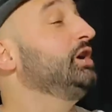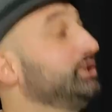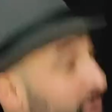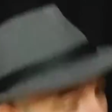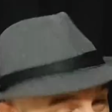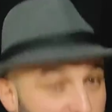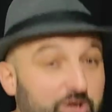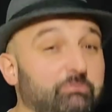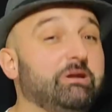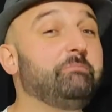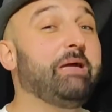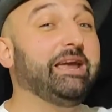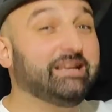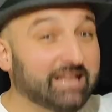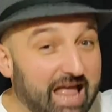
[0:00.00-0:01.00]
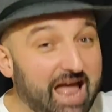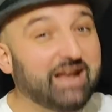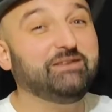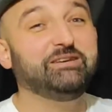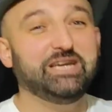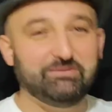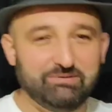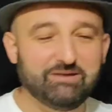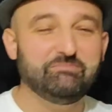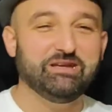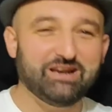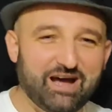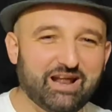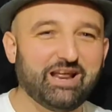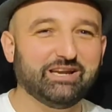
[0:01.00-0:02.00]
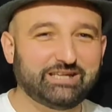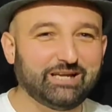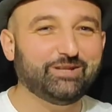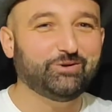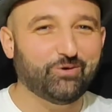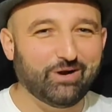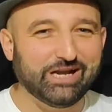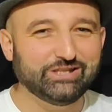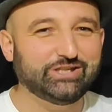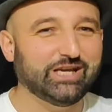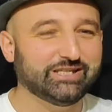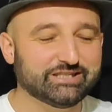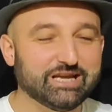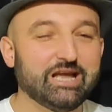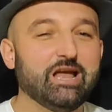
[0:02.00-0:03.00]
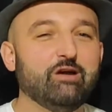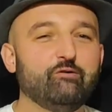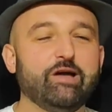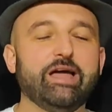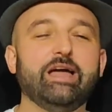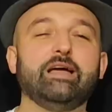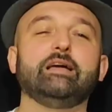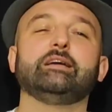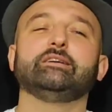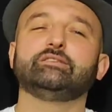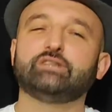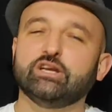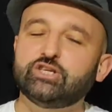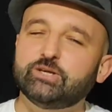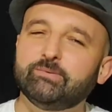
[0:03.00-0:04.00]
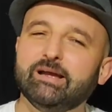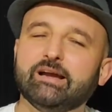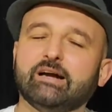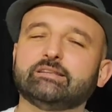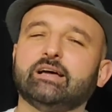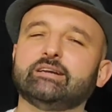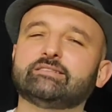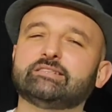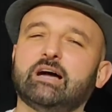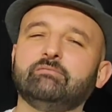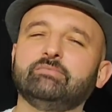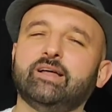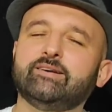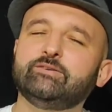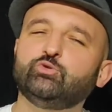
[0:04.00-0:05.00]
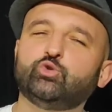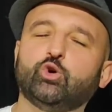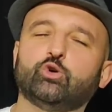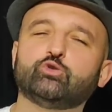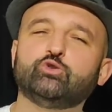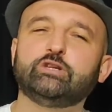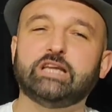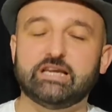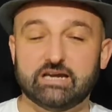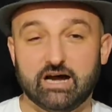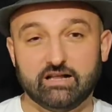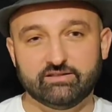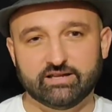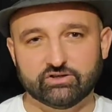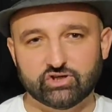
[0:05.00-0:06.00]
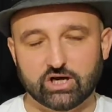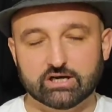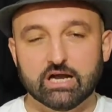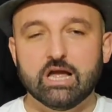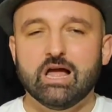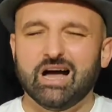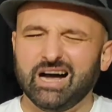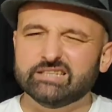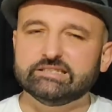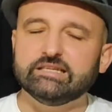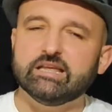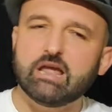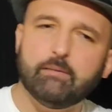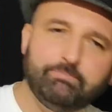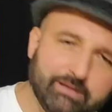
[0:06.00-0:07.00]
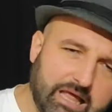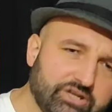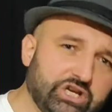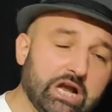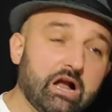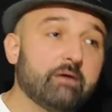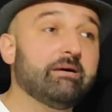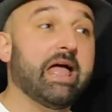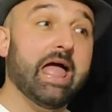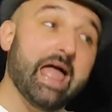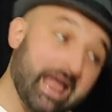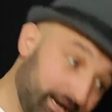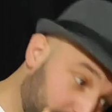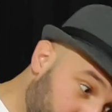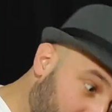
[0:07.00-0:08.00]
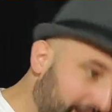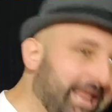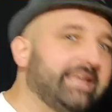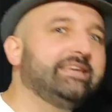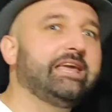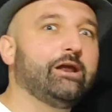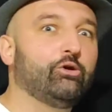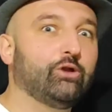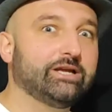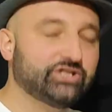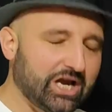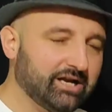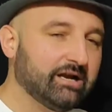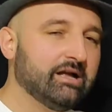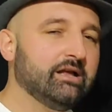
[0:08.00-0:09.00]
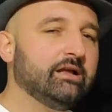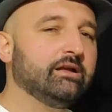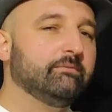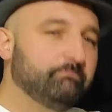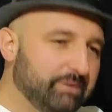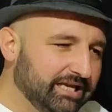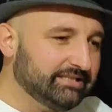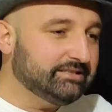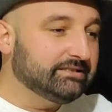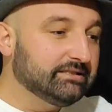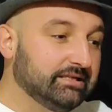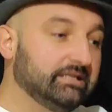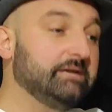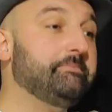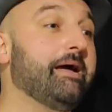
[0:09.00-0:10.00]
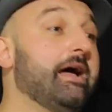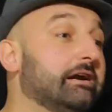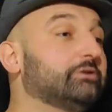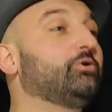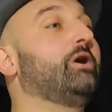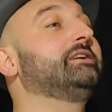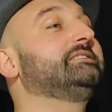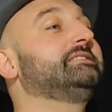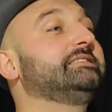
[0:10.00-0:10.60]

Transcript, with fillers: seçimi bekler gibi bir hareket göreceğiz. Ve seçime kadar zamların çoğusu geri alınacak. Aslında yapılacak ama Erdoğan engel olacak. Biz gidip Erdoğan'ı